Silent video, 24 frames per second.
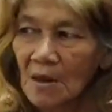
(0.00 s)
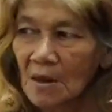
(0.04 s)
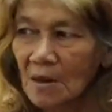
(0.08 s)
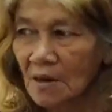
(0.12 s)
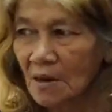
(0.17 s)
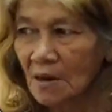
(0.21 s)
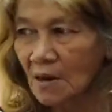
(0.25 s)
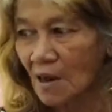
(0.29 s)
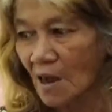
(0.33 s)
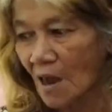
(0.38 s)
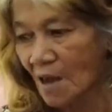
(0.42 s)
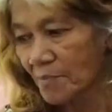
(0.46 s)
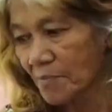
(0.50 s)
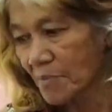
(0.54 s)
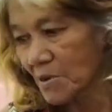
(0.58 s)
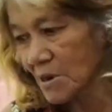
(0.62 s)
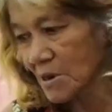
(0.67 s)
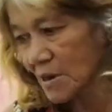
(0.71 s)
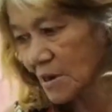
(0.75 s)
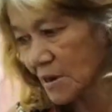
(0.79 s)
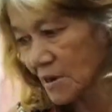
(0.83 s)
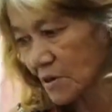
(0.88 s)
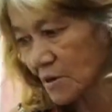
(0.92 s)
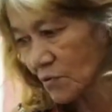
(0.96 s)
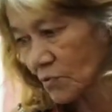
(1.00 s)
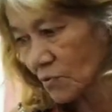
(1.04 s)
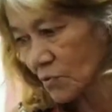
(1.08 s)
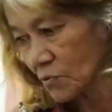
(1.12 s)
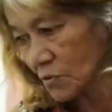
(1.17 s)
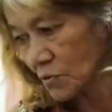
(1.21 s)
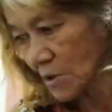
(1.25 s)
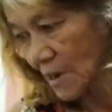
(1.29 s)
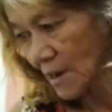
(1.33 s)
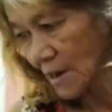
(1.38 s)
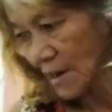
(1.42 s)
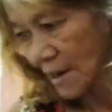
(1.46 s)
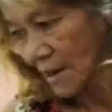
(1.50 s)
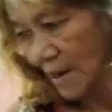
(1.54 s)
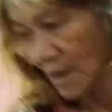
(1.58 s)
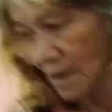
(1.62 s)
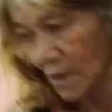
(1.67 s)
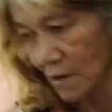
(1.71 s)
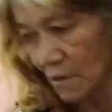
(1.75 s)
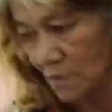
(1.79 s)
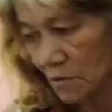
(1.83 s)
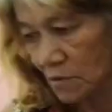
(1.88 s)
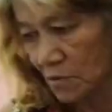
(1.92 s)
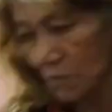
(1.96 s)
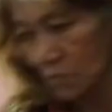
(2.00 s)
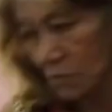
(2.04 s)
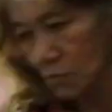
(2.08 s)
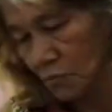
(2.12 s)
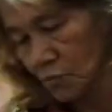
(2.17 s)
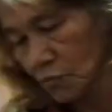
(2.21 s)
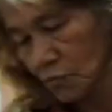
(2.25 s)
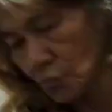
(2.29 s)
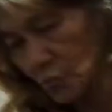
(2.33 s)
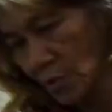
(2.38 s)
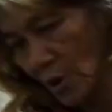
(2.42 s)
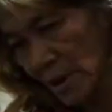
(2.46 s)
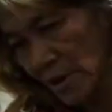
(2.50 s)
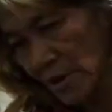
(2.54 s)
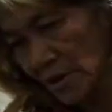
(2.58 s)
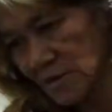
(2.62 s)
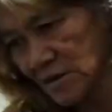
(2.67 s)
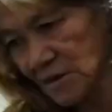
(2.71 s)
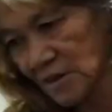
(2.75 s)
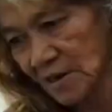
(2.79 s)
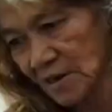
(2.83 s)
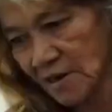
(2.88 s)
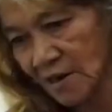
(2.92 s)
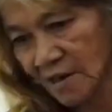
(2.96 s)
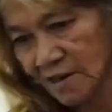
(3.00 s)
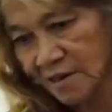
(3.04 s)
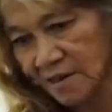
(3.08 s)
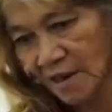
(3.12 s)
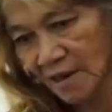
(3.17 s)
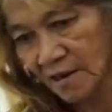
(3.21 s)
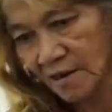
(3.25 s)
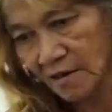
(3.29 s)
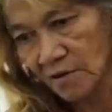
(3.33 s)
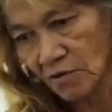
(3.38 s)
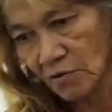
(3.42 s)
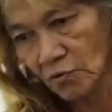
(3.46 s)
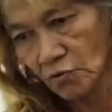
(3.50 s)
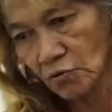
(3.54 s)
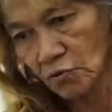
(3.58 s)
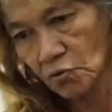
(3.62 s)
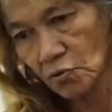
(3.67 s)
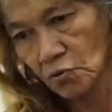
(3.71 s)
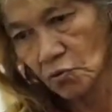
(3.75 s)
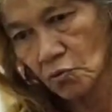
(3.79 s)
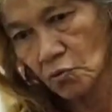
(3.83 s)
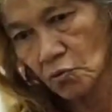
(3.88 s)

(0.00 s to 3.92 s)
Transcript: Ang apelido ko talagang tunay, sekretaryo.